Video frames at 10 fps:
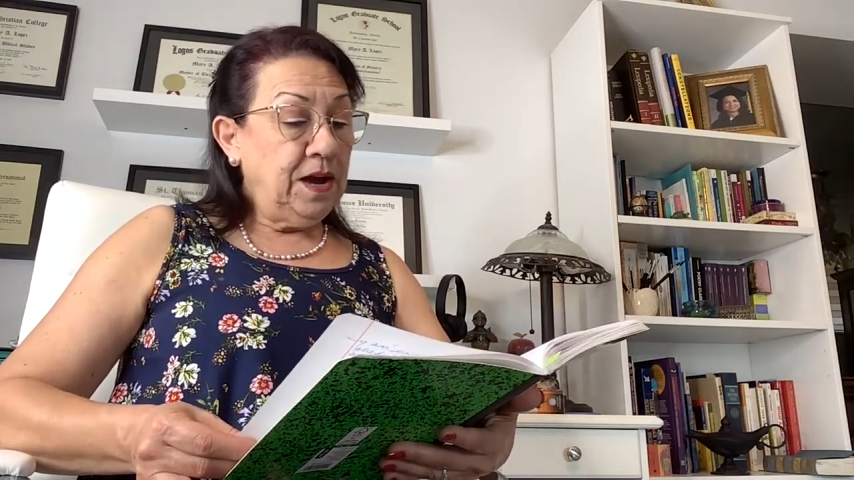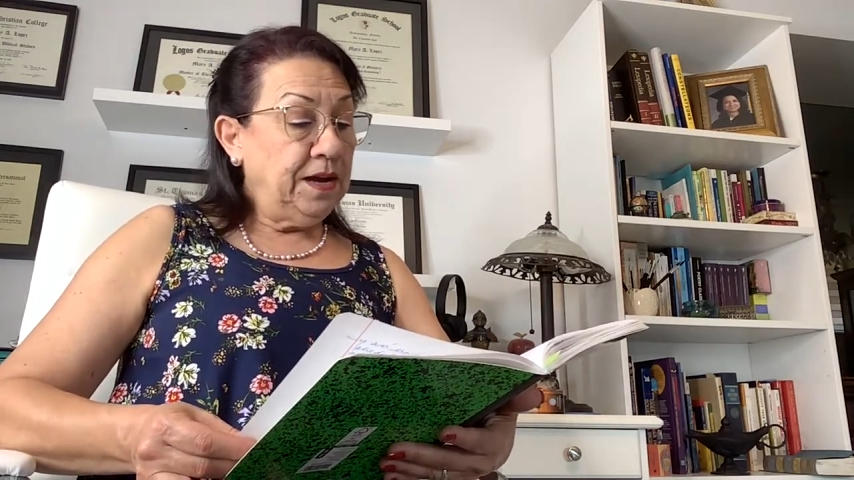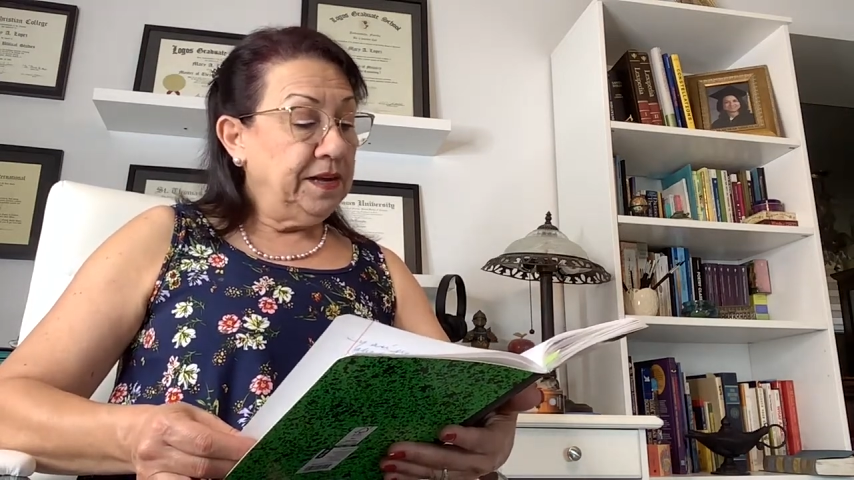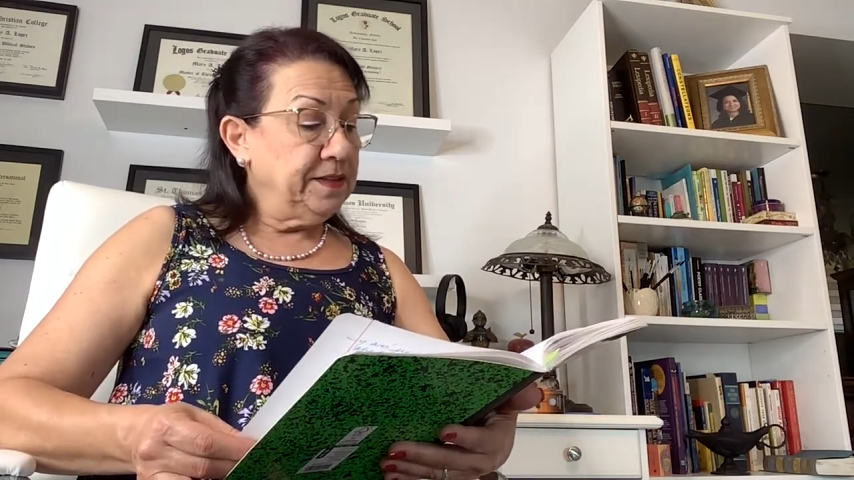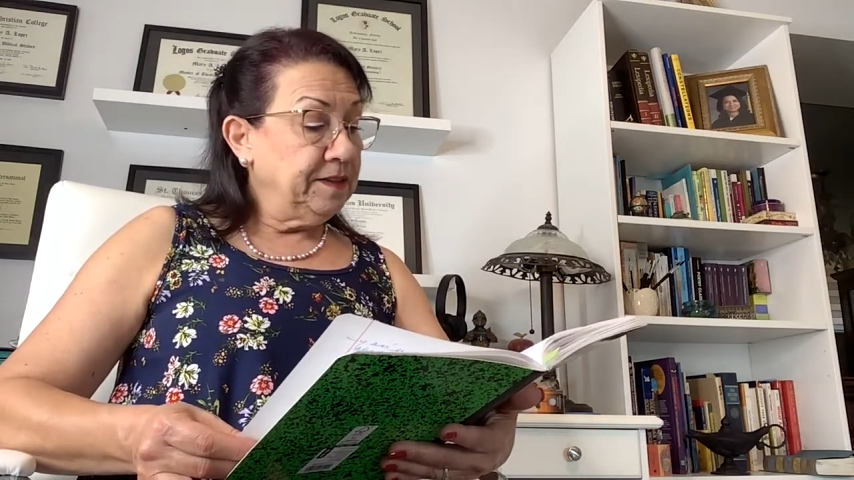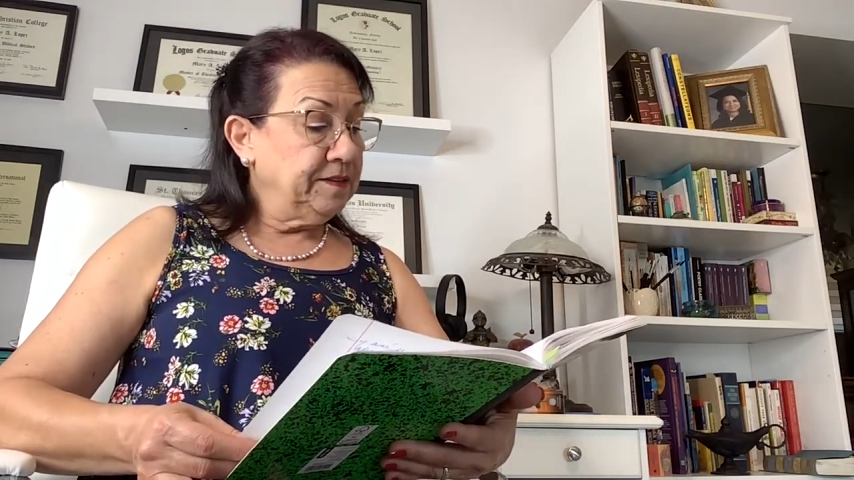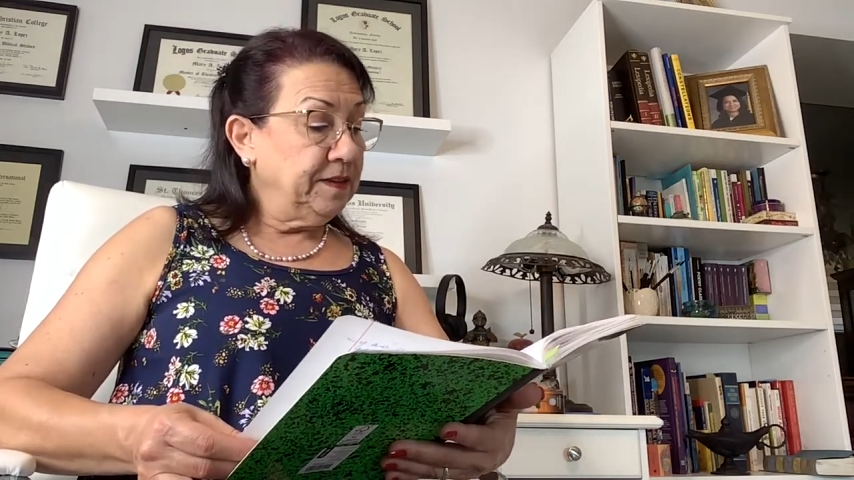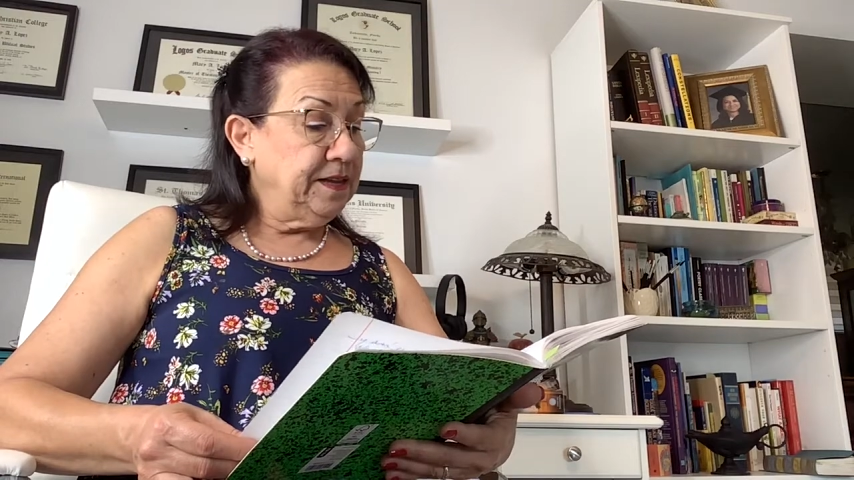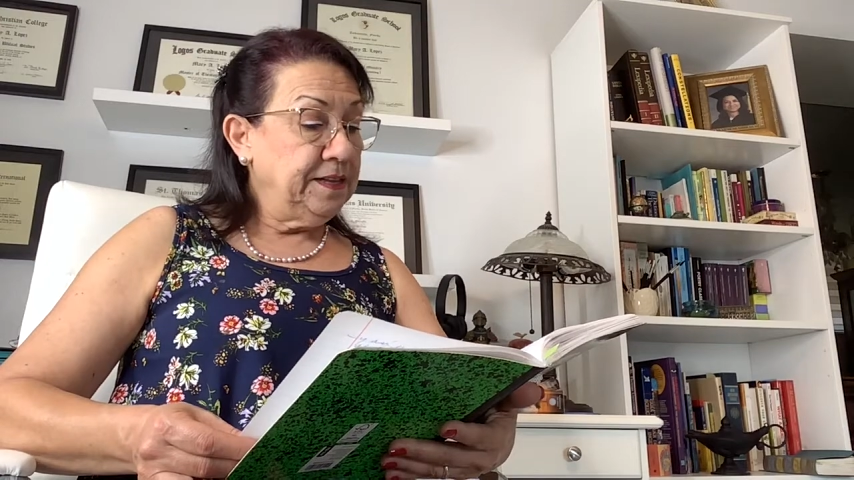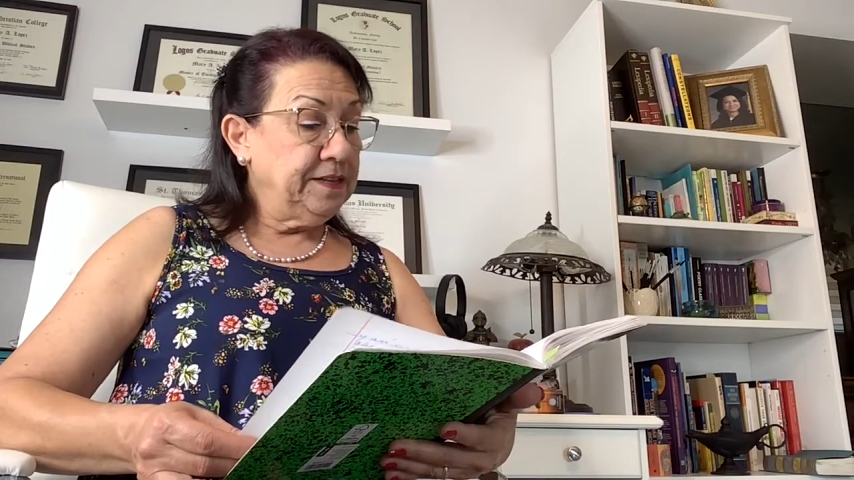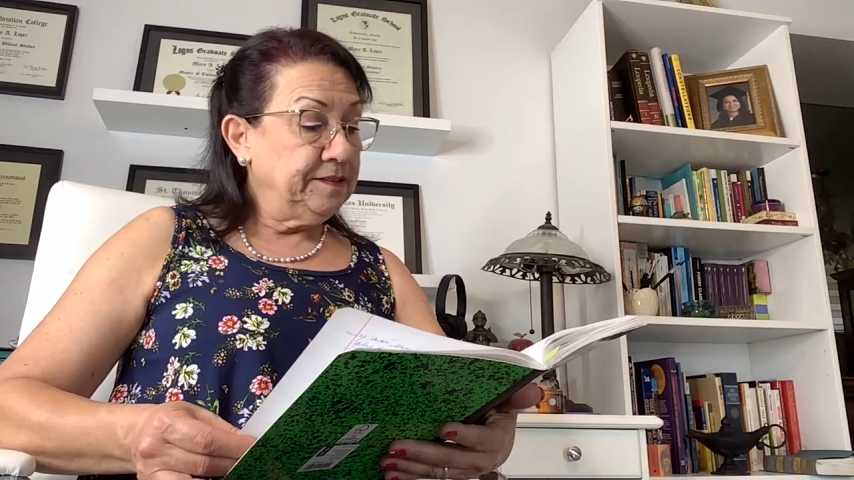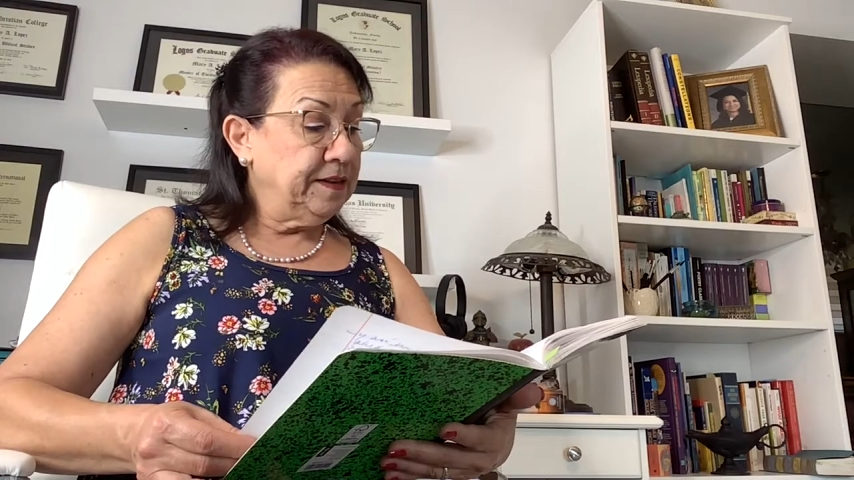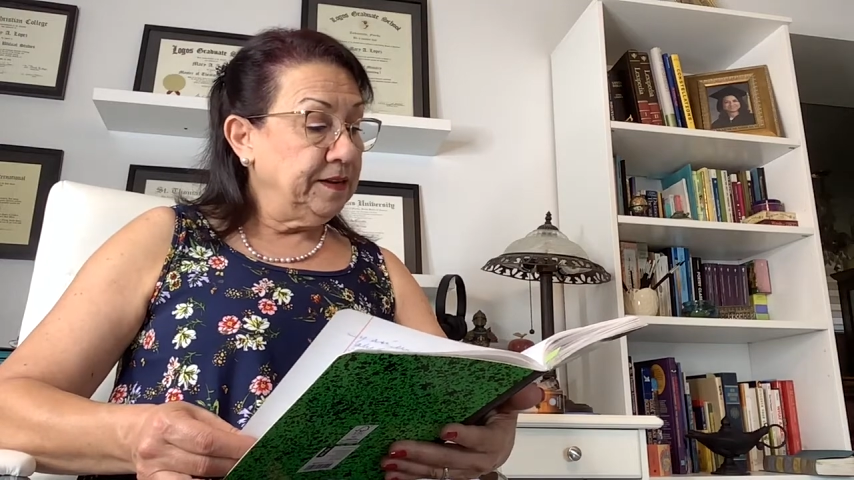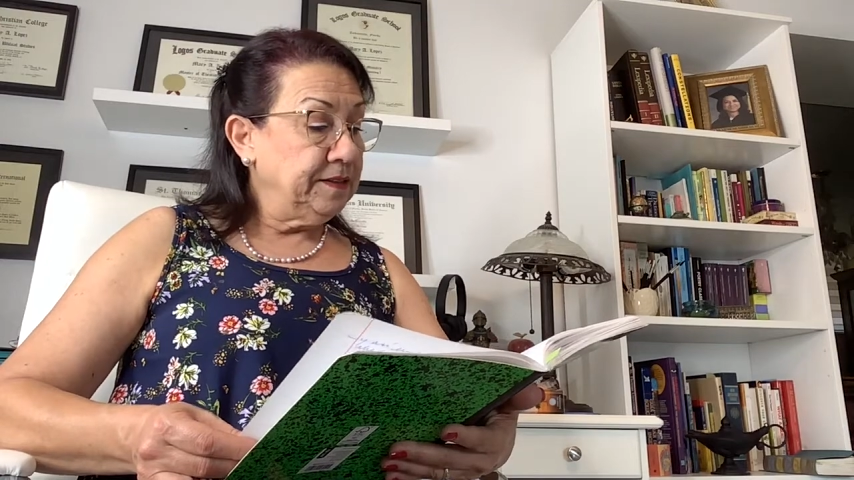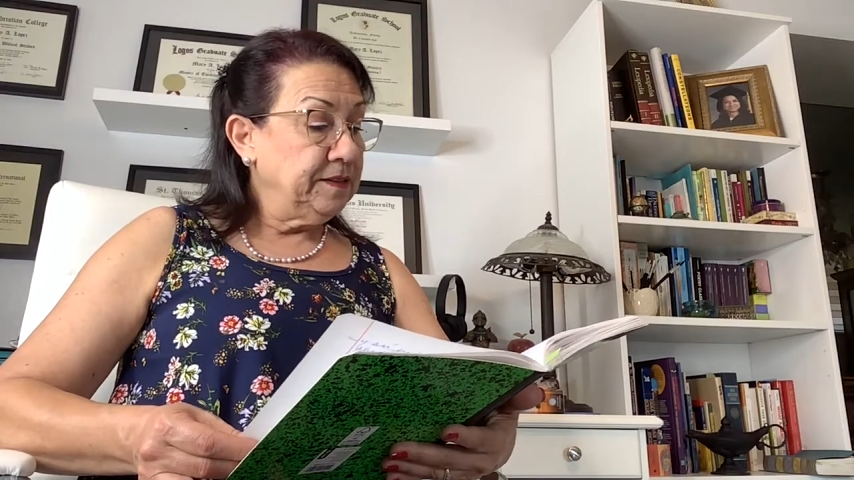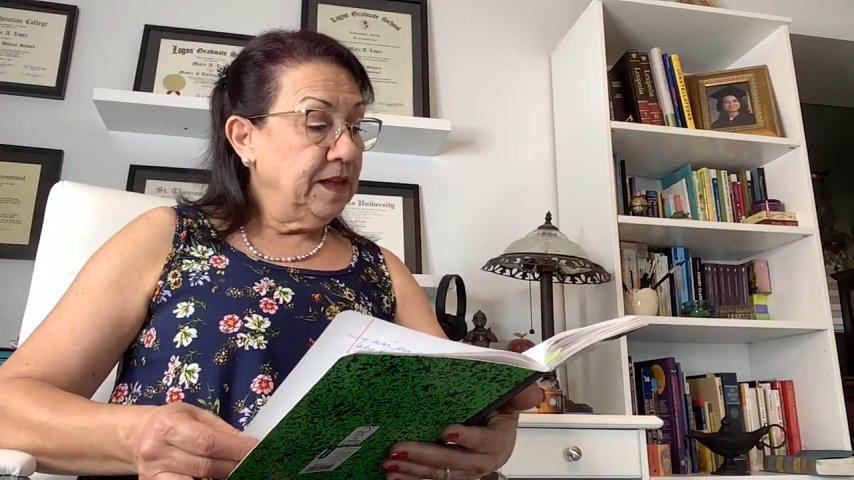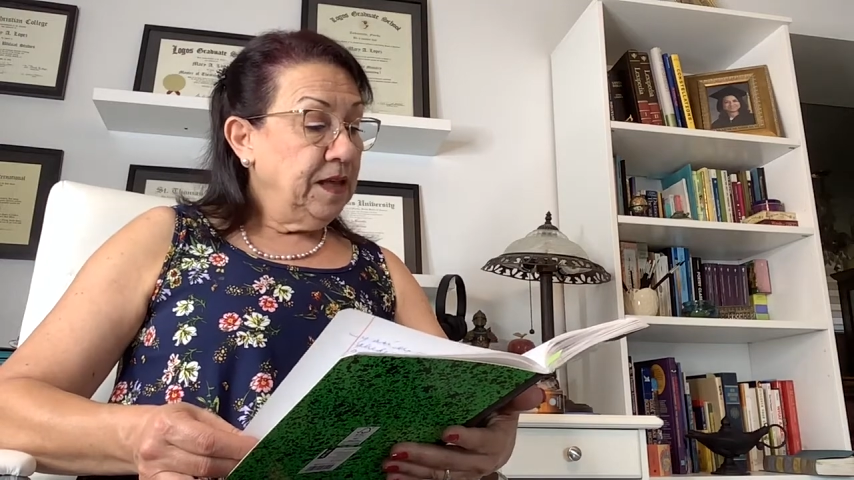a Genezaret,